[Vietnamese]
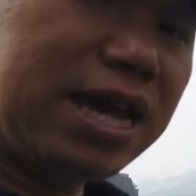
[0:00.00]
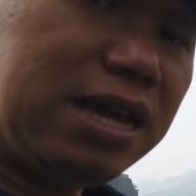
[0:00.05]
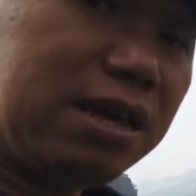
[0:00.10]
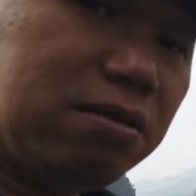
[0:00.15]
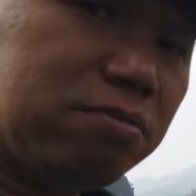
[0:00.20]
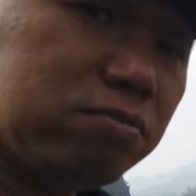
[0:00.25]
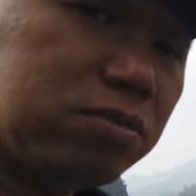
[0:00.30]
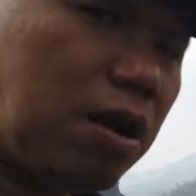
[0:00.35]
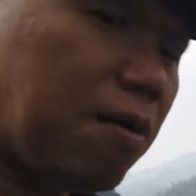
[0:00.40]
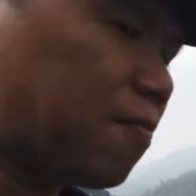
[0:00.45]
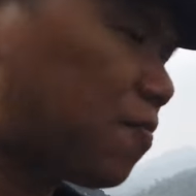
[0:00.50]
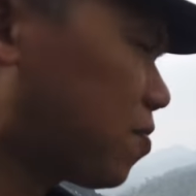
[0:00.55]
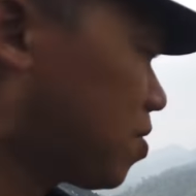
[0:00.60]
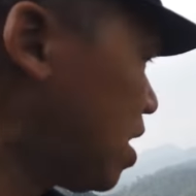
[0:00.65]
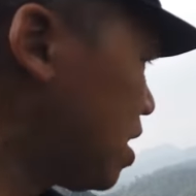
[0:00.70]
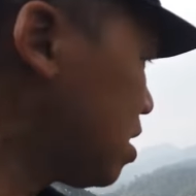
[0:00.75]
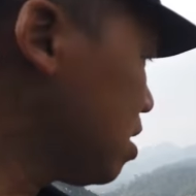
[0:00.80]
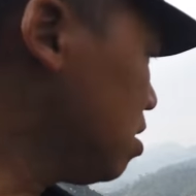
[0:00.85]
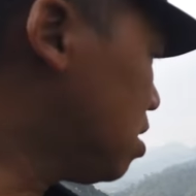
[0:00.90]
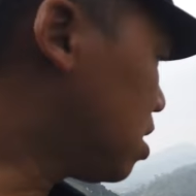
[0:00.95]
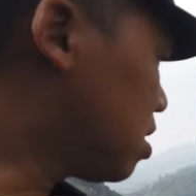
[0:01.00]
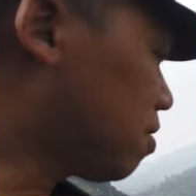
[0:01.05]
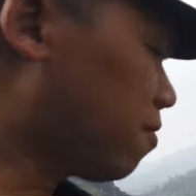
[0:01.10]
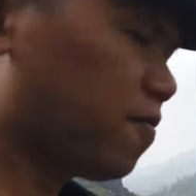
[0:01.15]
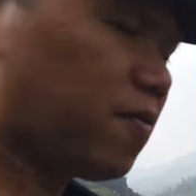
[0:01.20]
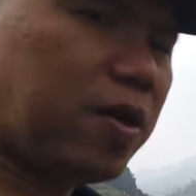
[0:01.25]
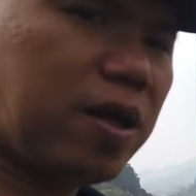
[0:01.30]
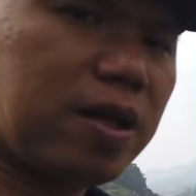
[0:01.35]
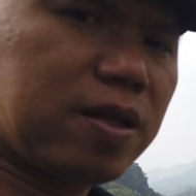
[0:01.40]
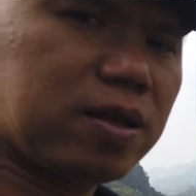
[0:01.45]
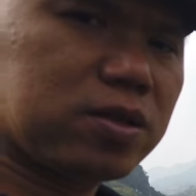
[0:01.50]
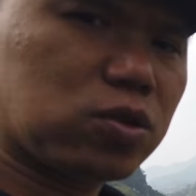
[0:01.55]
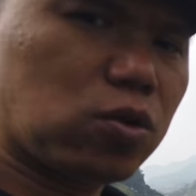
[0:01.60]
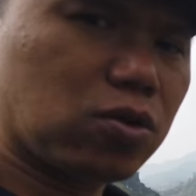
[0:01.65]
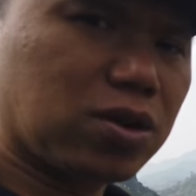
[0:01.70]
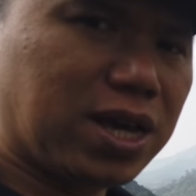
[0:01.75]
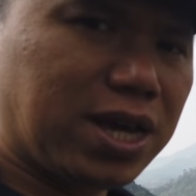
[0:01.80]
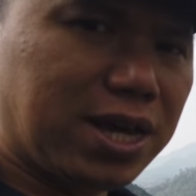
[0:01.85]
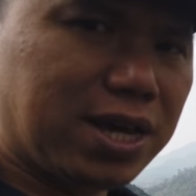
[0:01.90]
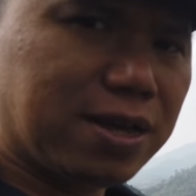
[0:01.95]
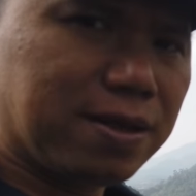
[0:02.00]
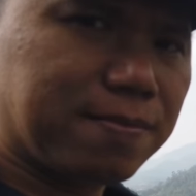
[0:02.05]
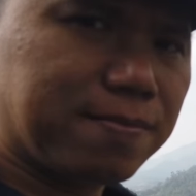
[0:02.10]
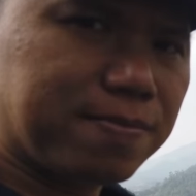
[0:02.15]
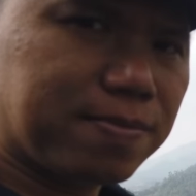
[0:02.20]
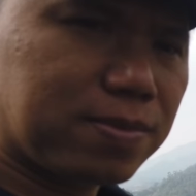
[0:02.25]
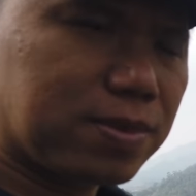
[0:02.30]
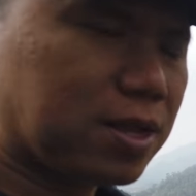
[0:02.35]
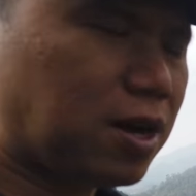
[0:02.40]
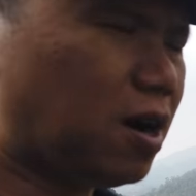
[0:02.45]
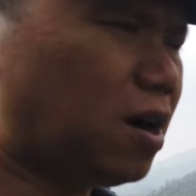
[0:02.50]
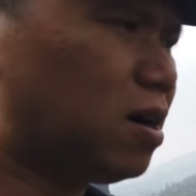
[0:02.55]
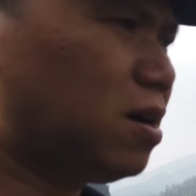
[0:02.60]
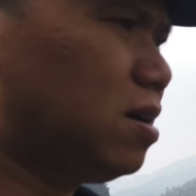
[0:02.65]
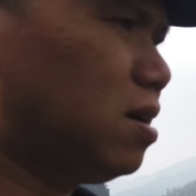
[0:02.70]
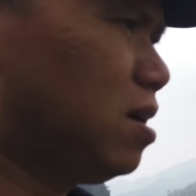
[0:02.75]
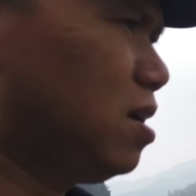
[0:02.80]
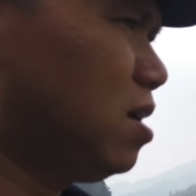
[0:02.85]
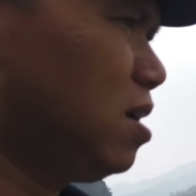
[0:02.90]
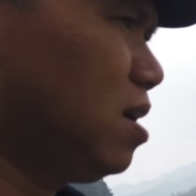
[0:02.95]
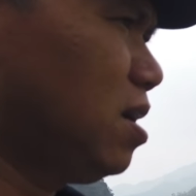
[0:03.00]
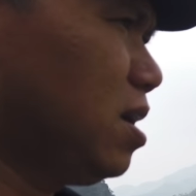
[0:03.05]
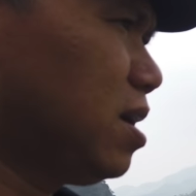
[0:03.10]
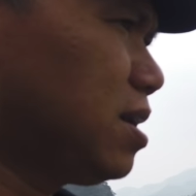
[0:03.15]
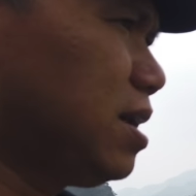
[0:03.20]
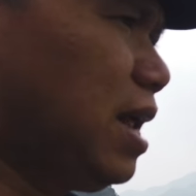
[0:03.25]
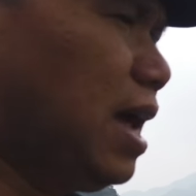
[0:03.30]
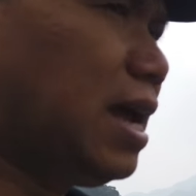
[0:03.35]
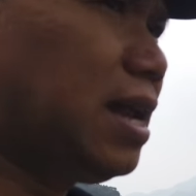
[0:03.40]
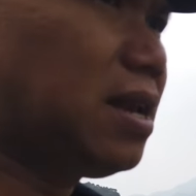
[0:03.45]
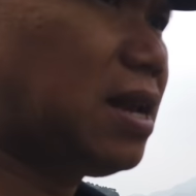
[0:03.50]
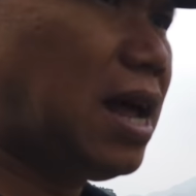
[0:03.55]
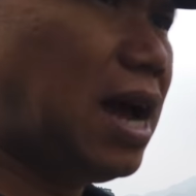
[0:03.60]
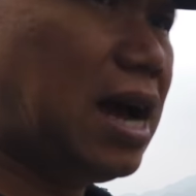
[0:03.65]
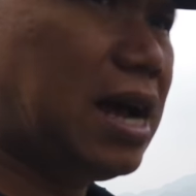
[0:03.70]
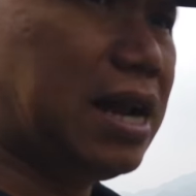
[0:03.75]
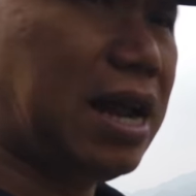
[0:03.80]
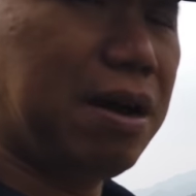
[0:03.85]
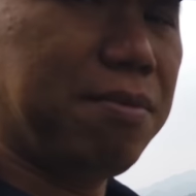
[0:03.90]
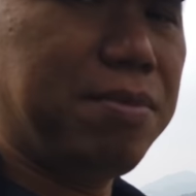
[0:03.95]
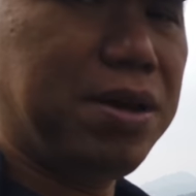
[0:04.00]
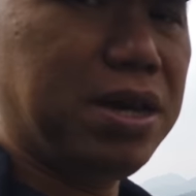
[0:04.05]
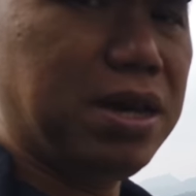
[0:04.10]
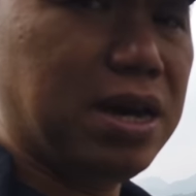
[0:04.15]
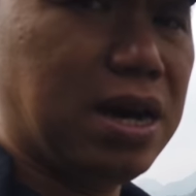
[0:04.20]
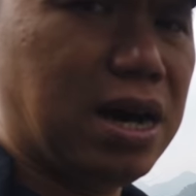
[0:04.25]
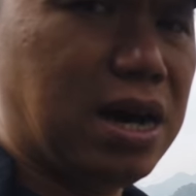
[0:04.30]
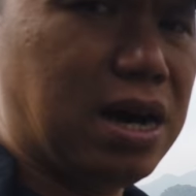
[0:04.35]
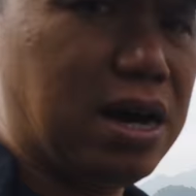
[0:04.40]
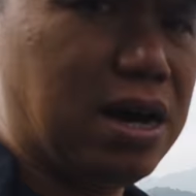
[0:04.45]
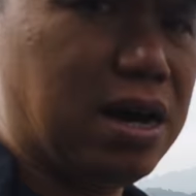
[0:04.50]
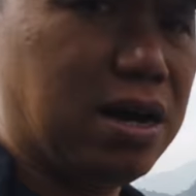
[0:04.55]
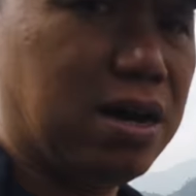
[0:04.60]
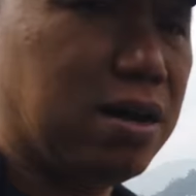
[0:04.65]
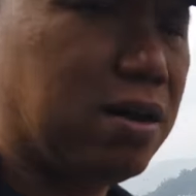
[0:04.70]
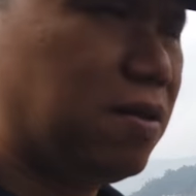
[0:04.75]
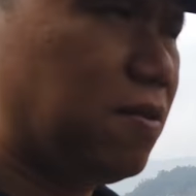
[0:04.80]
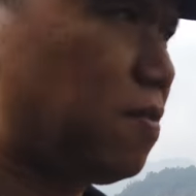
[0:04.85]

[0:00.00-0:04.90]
đây đập cái tượng à, tô thị đó nên là đã bị à,